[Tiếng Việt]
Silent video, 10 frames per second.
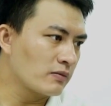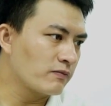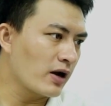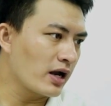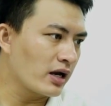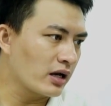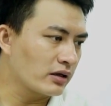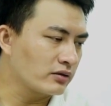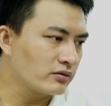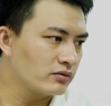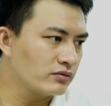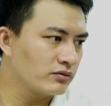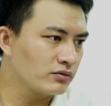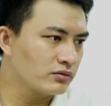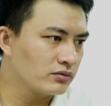và
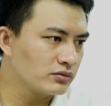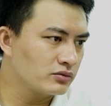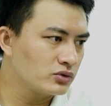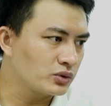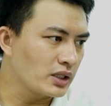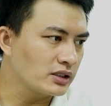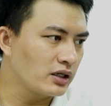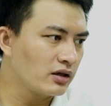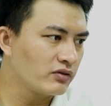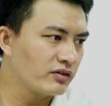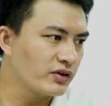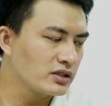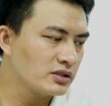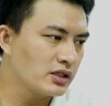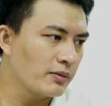chúng ta sẽ đến với
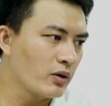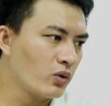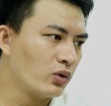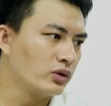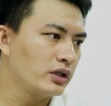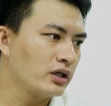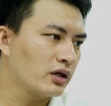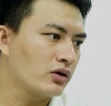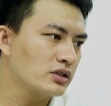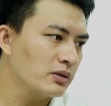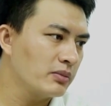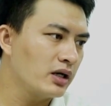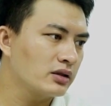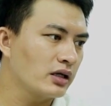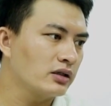phần CPU thì có chip
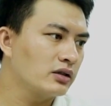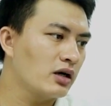Mediatek